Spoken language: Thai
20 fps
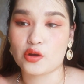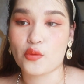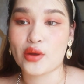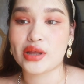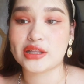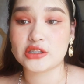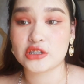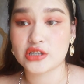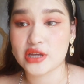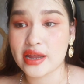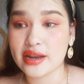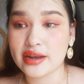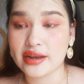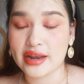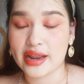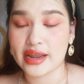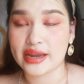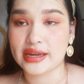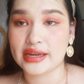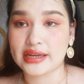question
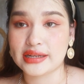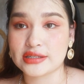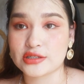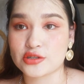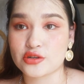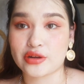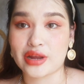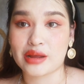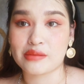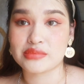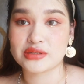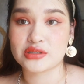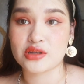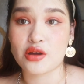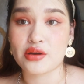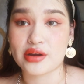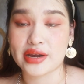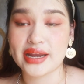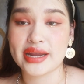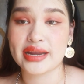ใน Instagram
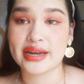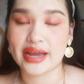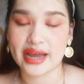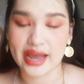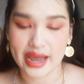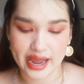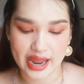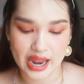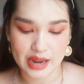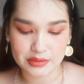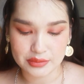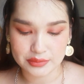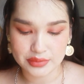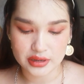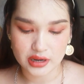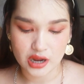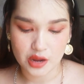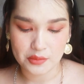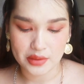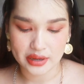Story นะคะให้เพื่
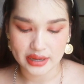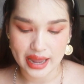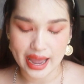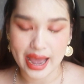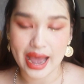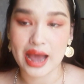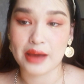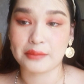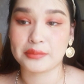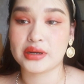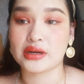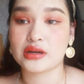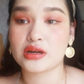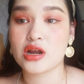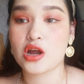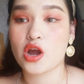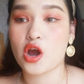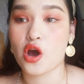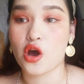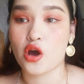อนๆเข้ามาถามใน
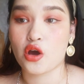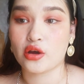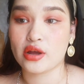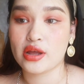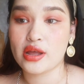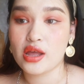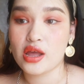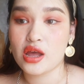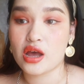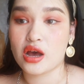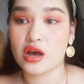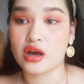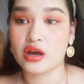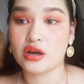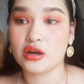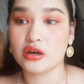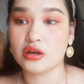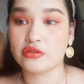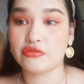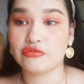เรื่องของ
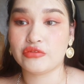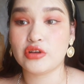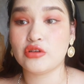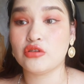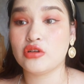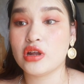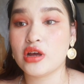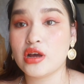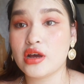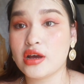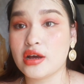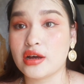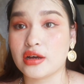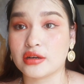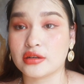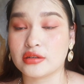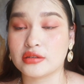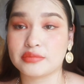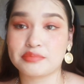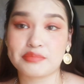ฟิลเลอร์
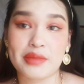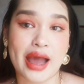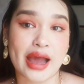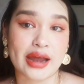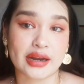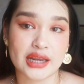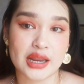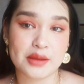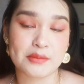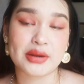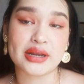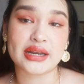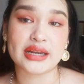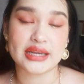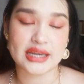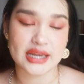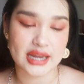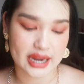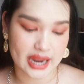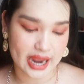ปากเนี่ยมัน
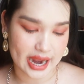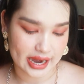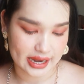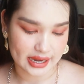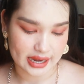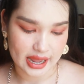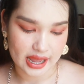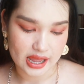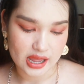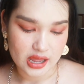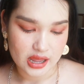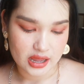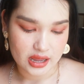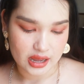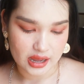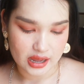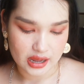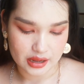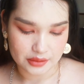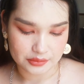ดียังไงนะ
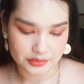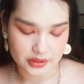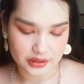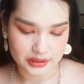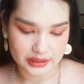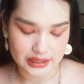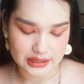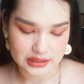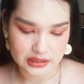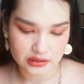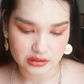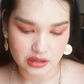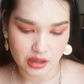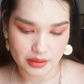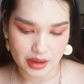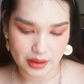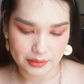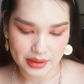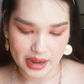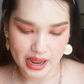แต่ขิงจะตอบ
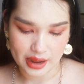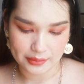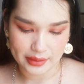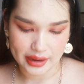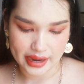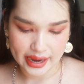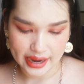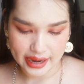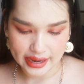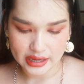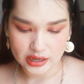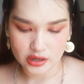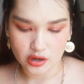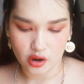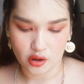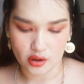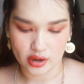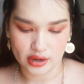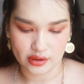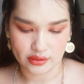คำถามให้
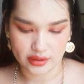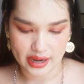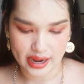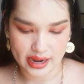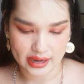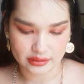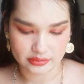ก่อนแล้วกั